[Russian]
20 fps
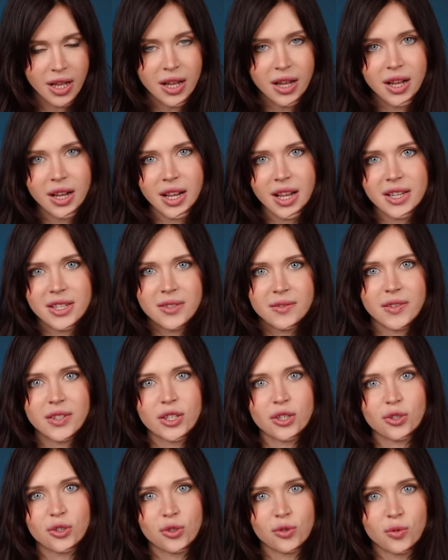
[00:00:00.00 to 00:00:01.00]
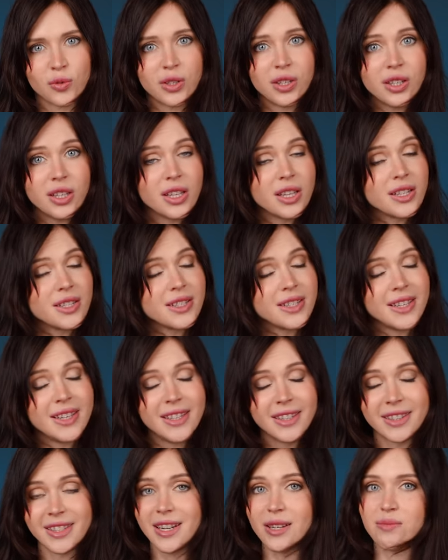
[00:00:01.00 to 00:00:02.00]
а оказывается, что у них есть
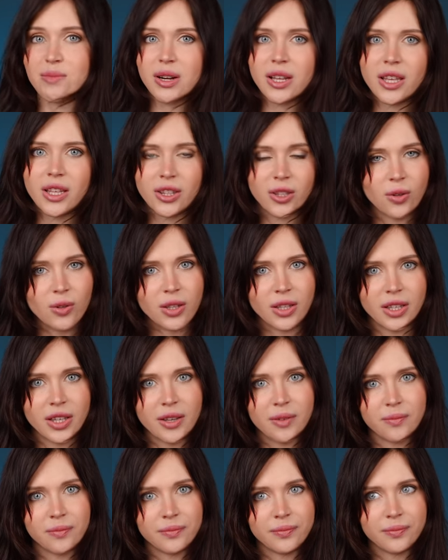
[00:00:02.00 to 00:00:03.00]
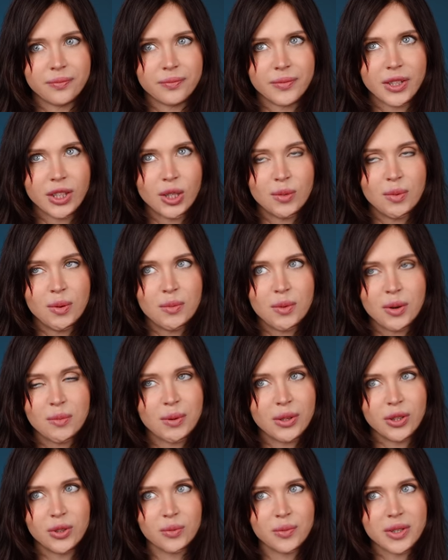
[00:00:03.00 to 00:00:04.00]
хитрые маркетологи. Кто бы
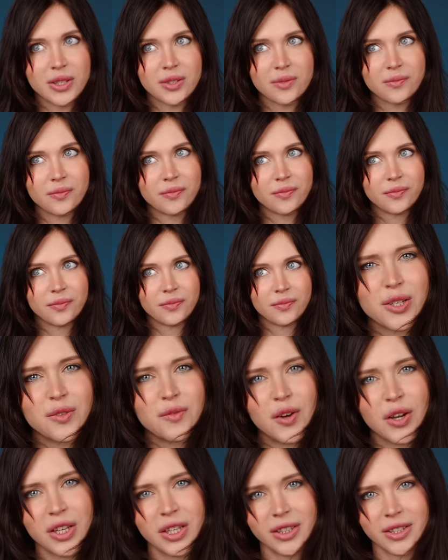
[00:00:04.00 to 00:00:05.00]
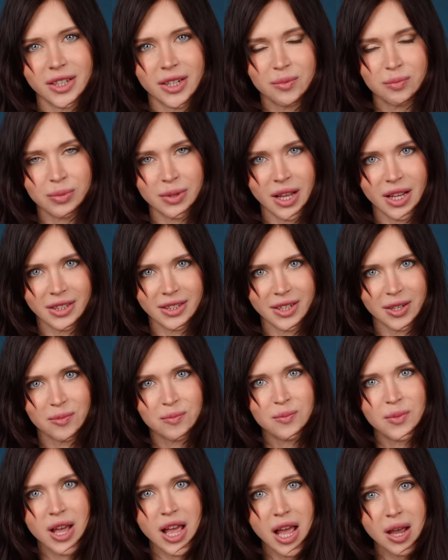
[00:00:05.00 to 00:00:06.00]
мог подумать? И к слову о хитрых планах.
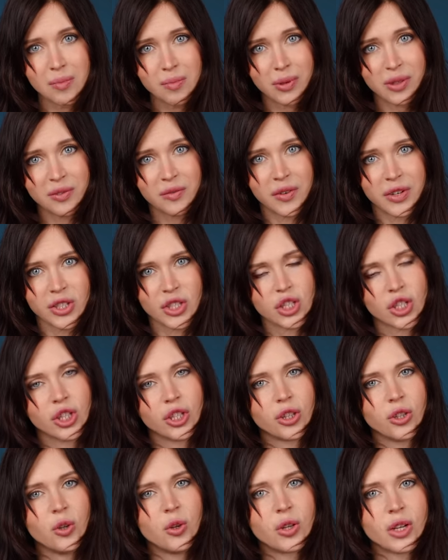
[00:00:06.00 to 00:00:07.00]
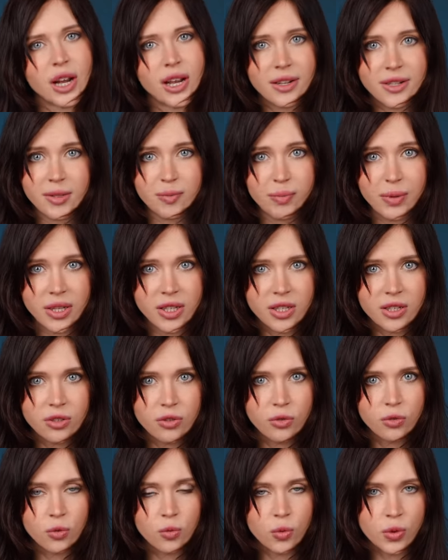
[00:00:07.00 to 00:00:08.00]
Apple в очередной раз
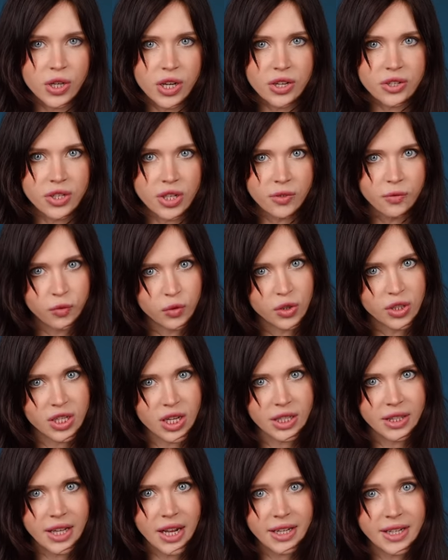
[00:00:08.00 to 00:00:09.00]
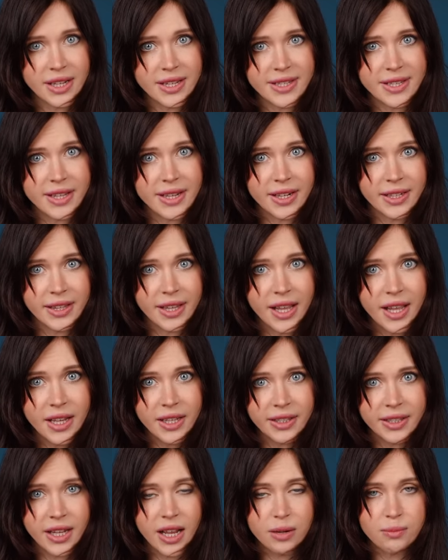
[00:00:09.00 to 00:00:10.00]
планирует урезать функциональность
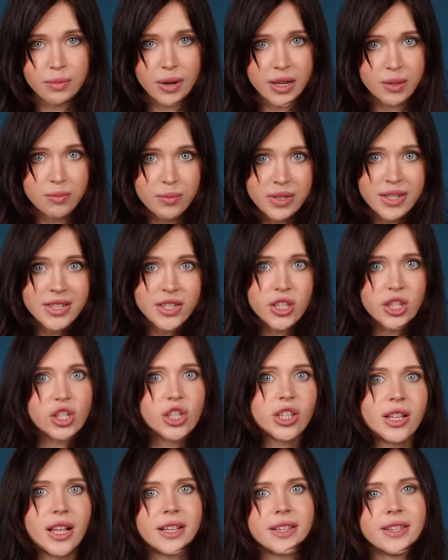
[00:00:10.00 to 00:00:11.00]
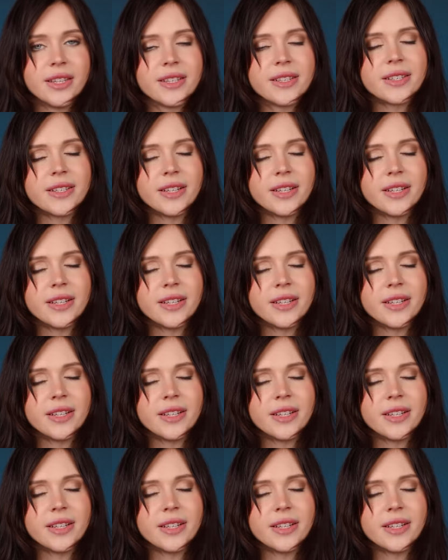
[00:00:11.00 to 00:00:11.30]
AirTag для борьбы с нежелательной